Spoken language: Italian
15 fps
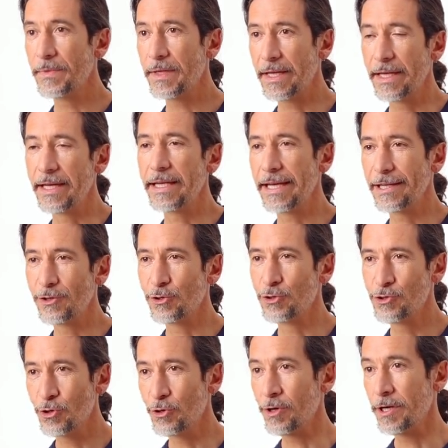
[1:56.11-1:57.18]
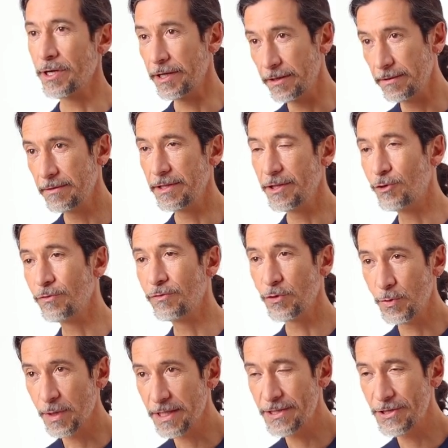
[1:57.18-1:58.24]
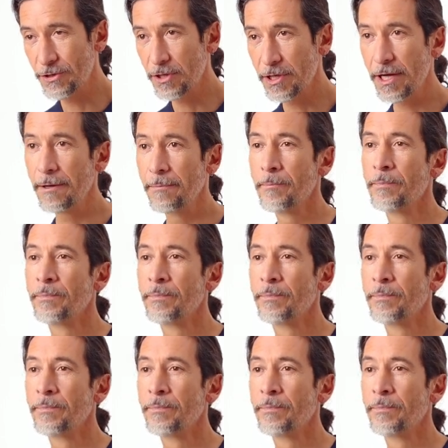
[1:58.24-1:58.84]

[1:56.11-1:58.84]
che richiedono giorni di configurazione,